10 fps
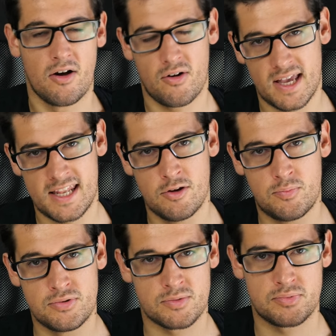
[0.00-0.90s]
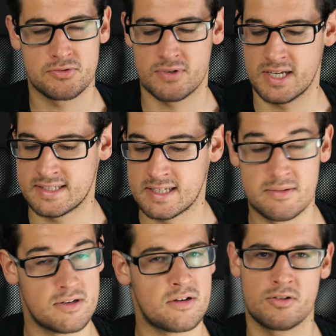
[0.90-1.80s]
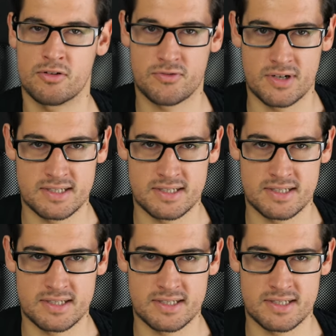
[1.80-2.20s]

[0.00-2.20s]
regardez de plus en plus, voilà, essayez, encore une fois,